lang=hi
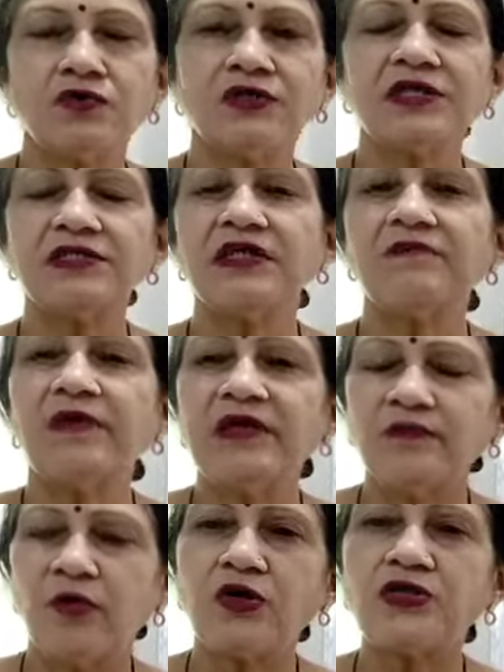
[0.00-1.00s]
उसके साथ
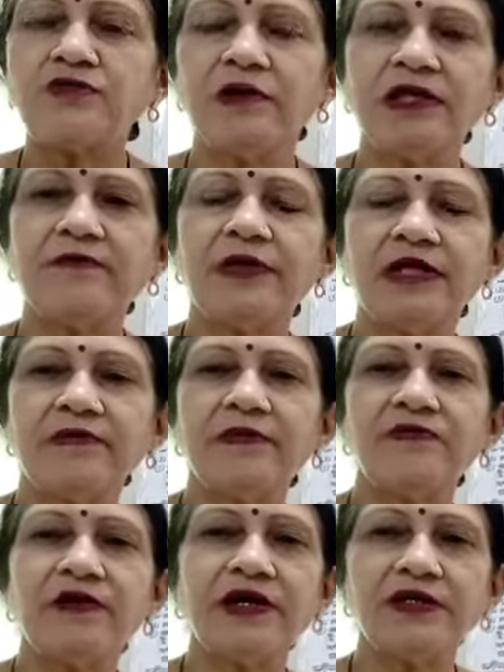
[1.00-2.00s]
मैंने बॉक्स वाला पलंग
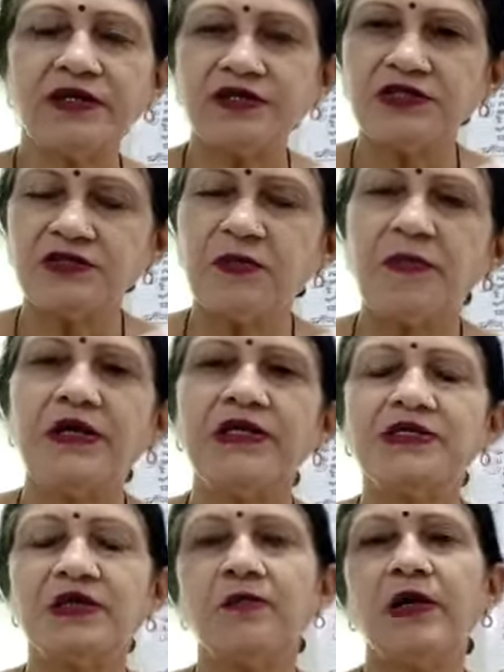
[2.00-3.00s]
बनवाया कि जिसमें
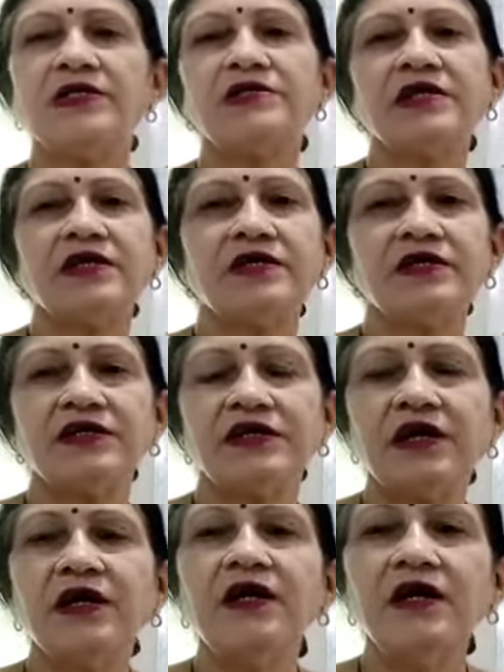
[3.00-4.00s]
मैंने सामान संग्रह
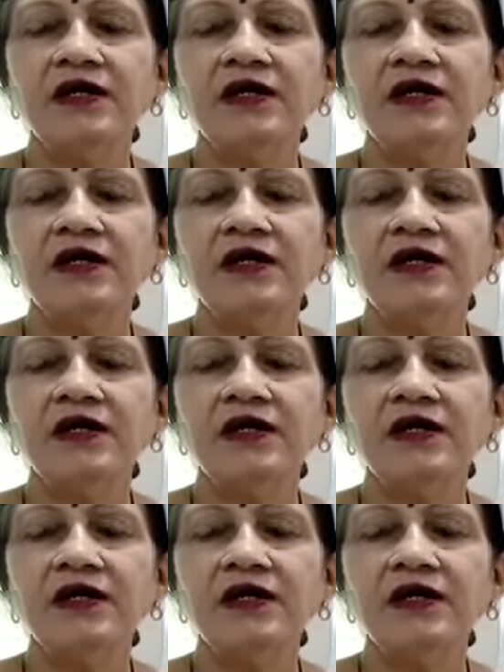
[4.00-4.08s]
किया